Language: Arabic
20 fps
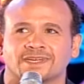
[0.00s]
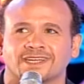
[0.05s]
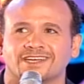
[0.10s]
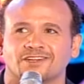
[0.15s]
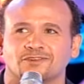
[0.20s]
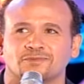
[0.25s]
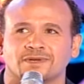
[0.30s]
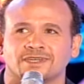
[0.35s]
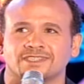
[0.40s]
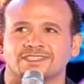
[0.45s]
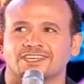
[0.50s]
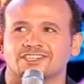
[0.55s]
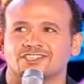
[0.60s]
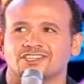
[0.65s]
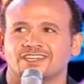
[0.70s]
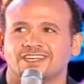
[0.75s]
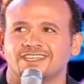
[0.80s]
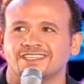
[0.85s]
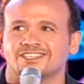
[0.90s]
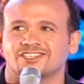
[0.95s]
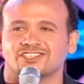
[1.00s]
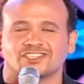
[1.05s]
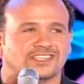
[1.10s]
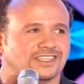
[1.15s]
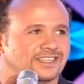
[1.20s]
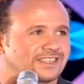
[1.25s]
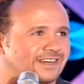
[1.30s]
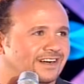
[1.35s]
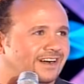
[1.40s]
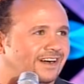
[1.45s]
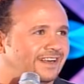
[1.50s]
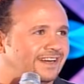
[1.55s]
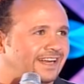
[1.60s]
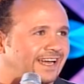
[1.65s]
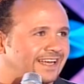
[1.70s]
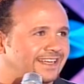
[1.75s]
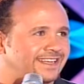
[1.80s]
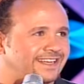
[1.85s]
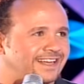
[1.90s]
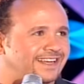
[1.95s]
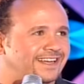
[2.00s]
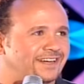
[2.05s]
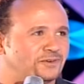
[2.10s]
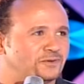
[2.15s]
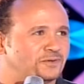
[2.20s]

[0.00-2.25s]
غيره ما نقدرش نعيش إيقاع الحياة